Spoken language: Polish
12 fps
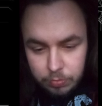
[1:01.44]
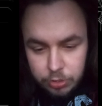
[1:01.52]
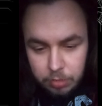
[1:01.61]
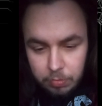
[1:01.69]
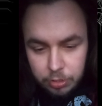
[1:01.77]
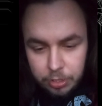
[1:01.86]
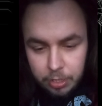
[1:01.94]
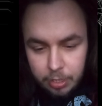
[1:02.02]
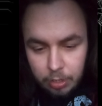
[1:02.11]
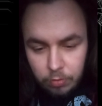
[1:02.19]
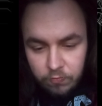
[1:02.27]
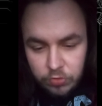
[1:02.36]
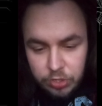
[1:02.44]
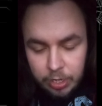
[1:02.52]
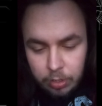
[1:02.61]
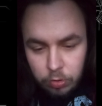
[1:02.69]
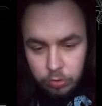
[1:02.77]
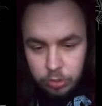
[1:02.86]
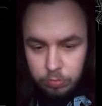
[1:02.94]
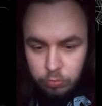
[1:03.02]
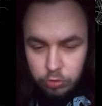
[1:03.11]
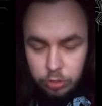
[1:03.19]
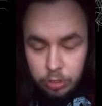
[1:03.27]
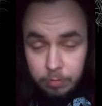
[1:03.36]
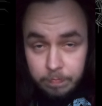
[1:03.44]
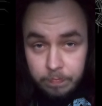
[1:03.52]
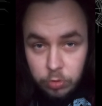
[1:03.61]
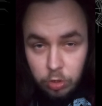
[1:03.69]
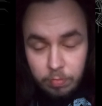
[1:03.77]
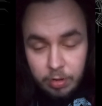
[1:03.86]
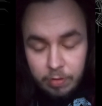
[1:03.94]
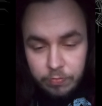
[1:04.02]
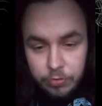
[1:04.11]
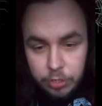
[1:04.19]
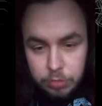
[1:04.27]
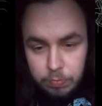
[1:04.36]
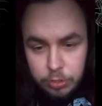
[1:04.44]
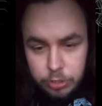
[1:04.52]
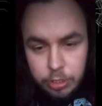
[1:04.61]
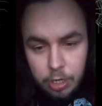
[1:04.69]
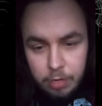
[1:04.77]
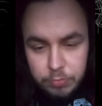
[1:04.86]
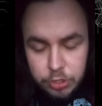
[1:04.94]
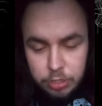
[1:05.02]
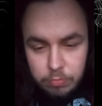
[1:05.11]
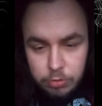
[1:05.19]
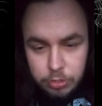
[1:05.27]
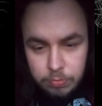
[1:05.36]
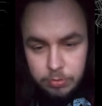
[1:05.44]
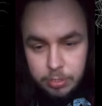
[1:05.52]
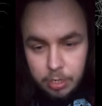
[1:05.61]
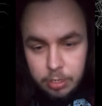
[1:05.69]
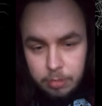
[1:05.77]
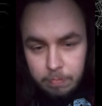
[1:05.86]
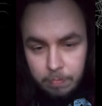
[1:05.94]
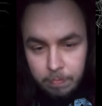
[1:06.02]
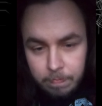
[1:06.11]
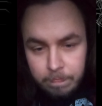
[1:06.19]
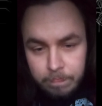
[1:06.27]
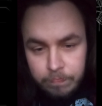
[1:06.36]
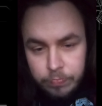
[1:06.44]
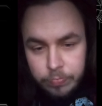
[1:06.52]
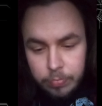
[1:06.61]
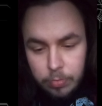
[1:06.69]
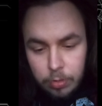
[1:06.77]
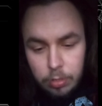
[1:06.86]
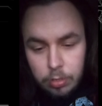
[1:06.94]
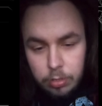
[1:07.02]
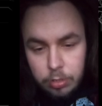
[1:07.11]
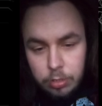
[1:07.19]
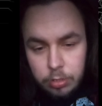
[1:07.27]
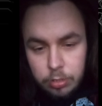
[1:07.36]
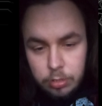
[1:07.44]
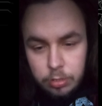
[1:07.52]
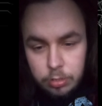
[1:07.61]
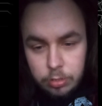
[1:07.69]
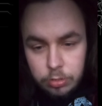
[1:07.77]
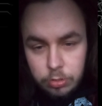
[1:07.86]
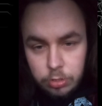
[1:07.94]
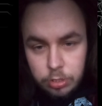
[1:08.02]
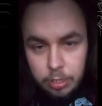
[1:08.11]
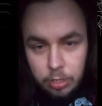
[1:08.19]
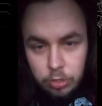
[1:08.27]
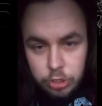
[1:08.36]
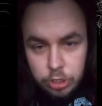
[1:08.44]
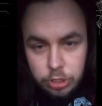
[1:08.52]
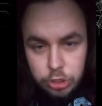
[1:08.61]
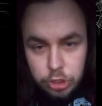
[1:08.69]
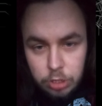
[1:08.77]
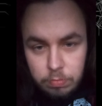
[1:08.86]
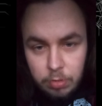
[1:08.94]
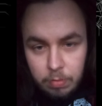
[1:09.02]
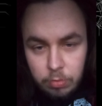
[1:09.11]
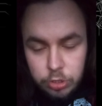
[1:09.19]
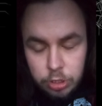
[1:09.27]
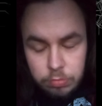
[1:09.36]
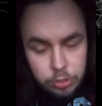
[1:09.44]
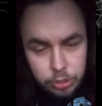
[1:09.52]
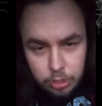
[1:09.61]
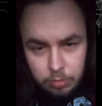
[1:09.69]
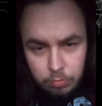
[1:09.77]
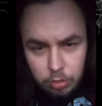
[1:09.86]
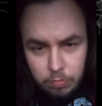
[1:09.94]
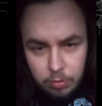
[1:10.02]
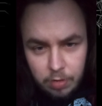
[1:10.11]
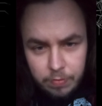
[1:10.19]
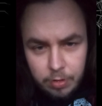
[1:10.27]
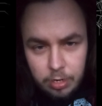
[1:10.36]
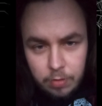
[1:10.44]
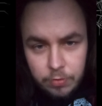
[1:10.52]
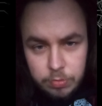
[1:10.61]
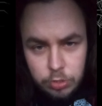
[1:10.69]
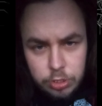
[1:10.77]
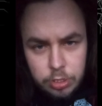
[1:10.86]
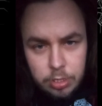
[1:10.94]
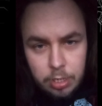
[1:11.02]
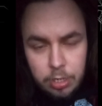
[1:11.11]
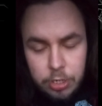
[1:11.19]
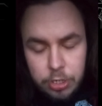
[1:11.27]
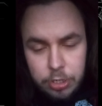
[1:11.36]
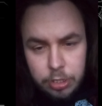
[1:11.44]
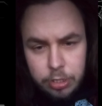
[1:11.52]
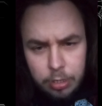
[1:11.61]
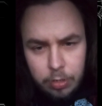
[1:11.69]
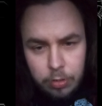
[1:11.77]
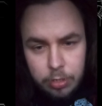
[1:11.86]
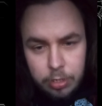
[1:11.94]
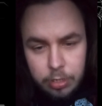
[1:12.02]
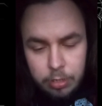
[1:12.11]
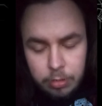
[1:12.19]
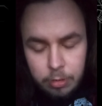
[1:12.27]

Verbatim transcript: że materiał wideo i mój komentarz będzie lepszym rozwiązaniem. Yy, no i tego się trzymam. Oczywiście na moim kanale też można znaleźć nie tylko gry,